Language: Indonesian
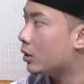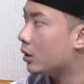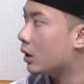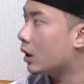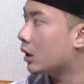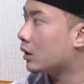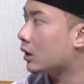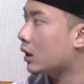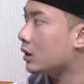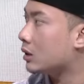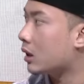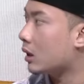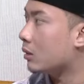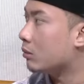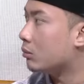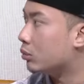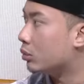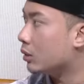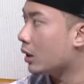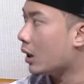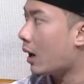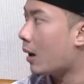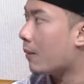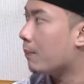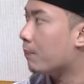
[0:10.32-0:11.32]

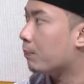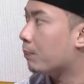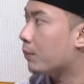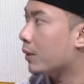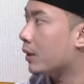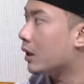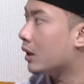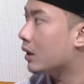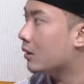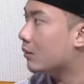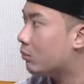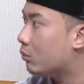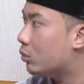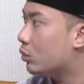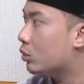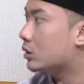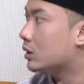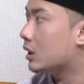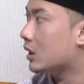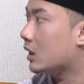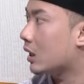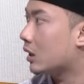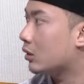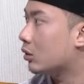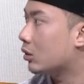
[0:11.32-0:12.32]
Nantasabui sampai
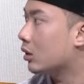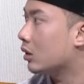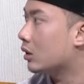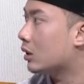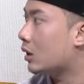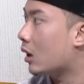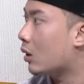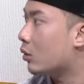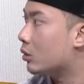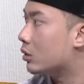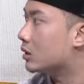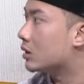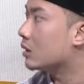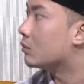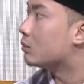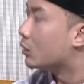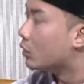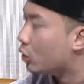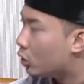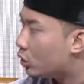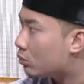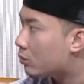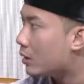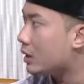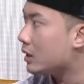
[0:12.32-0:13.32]
1100 tahun
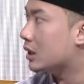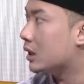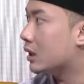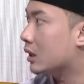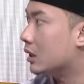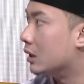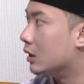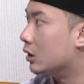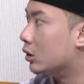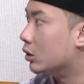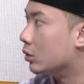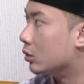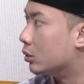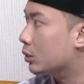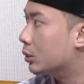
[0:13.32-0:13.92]
sebelum Masehi itu.